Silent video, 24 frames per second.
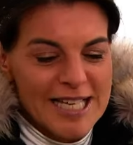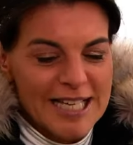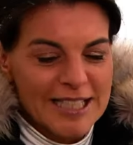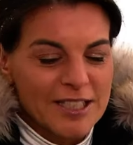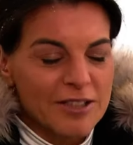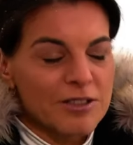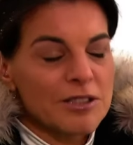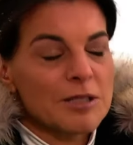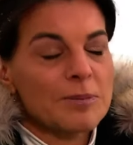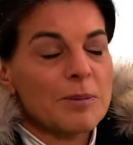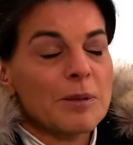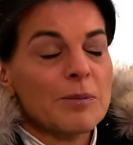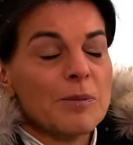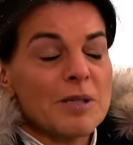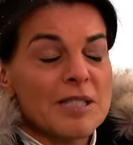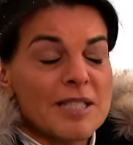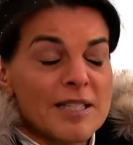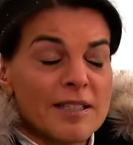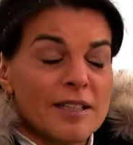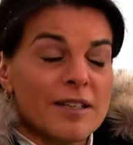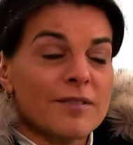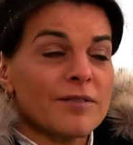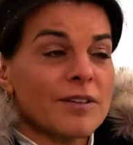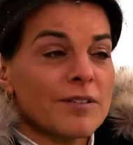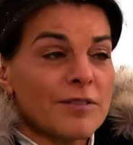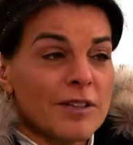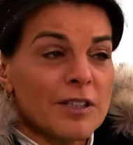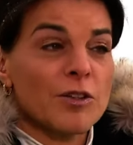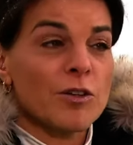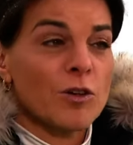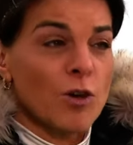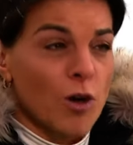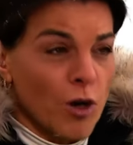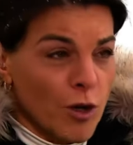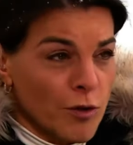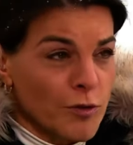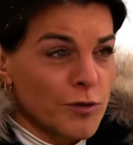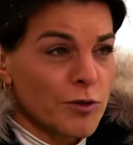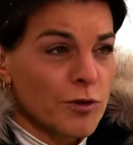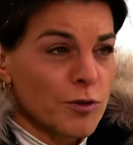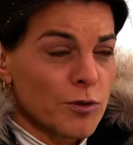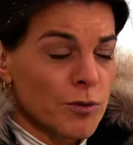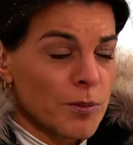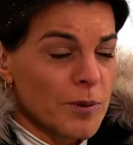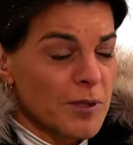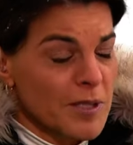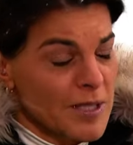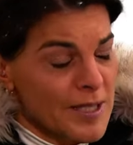Sandra, und ich bin mir sicher, wir werden noch oft
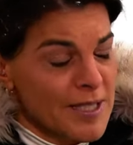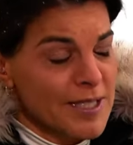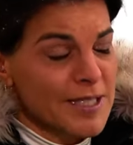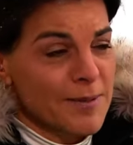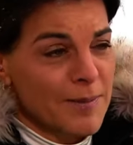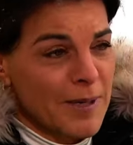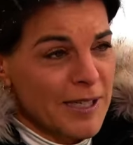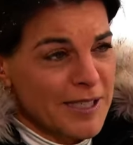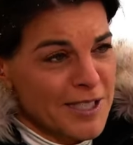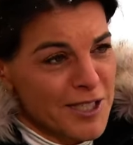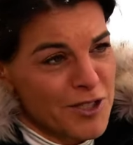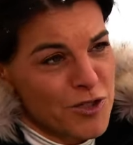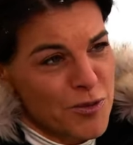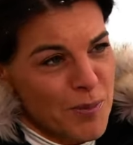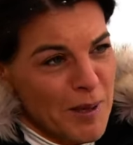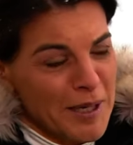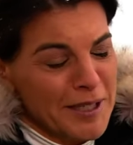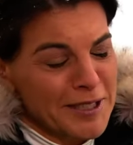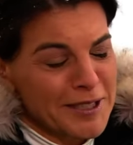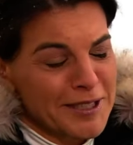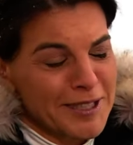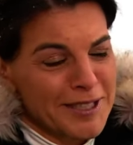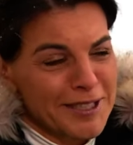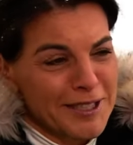über diese Thematik sprechen